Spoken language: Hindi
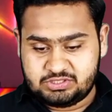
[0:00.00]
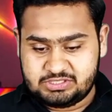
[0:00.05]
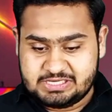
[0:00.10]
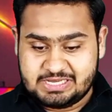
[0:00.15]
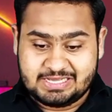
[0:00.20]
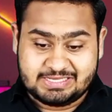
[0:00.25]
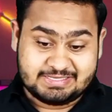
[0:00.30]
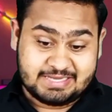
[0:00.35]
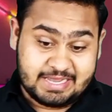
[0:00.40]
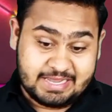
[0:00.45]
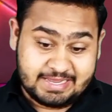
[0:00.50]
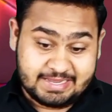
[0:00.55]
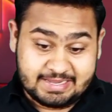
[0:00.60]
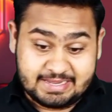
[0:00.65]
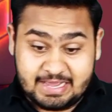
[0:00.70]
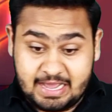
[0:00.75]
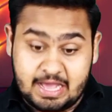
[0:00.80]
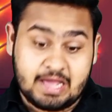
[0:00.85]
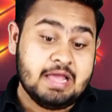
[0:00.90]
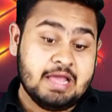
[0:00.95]
लॉन्च किया
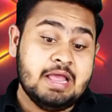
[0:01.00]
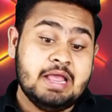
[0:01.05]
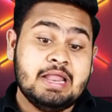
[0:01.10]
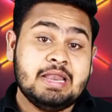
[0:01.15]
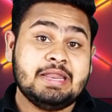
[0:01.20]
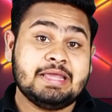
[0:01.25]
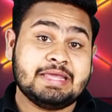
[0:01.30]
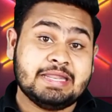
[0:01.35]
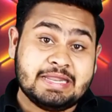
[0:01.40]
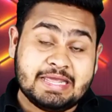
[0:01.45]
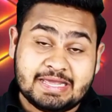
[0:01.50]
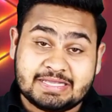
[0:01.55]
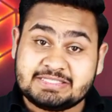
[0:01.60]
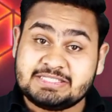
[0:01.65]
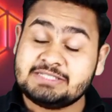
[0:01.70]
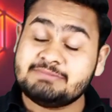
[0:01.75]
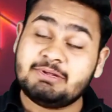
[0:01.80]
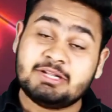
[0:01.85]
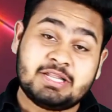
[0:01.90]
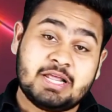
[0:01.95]
जाएगा लेकिन एक
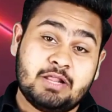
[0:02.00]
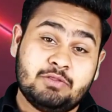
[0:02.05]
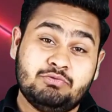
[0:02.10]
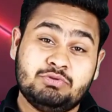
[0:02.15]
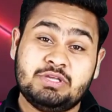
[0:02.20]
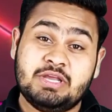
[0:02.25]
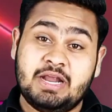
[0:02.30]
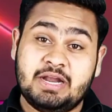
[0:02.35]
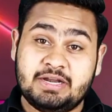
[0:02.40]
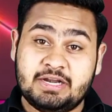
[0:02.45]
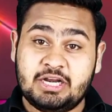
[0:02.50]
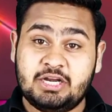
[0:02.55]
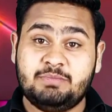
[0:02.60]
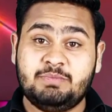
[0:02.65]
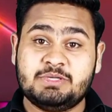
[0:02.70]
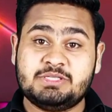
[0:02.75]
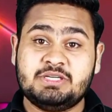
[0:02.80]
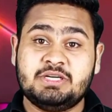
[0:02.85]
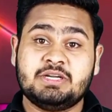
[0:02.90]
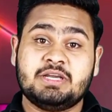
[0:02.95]
चीज़ बता दूँ ये
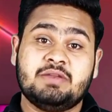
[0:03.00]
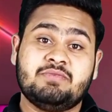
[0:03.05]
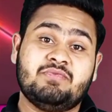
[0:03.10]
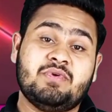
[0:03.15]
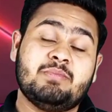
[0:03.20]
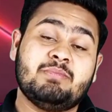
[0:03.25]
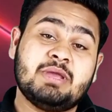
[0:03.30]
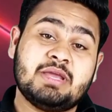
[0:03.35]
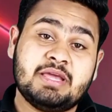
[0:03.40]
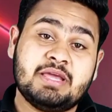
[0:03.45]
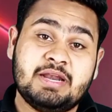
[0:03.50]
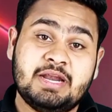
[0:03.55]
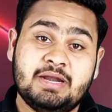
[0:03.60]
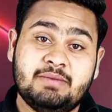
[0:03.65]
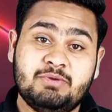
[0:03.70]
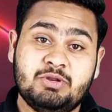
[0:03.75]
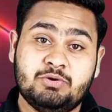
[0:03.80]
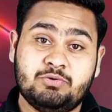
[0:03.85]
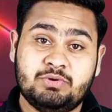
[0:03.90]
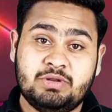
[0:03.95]
हंड्रेड परसेंट कन्फर्म है कि
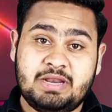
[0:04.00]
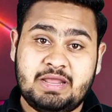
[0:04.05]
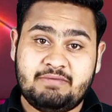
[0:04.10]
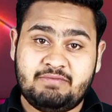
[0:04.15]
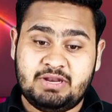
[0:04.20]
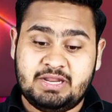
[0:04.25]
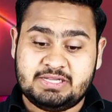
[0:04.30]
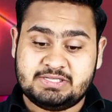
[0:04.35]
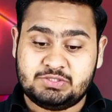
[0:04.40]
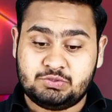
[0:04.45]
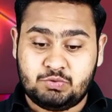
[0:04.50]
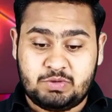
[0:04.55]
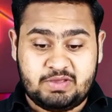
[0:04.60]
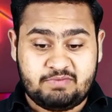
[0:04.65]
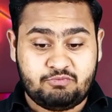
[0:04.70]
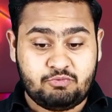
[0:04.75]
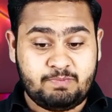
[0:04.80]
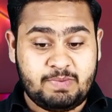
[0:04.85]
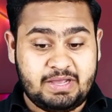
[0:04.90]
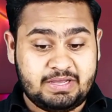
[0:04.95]
रेडमी नोट इलेवन जो है
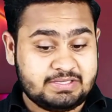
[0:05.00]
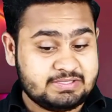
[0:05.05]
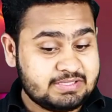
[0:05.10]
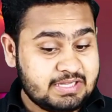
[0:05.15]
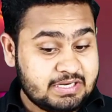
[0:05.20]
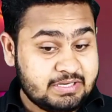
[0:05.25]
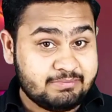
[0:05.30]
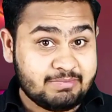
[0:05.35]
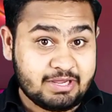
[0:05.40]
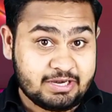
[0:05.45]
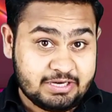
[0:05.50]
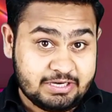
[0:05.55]
वो पाकिस्तानी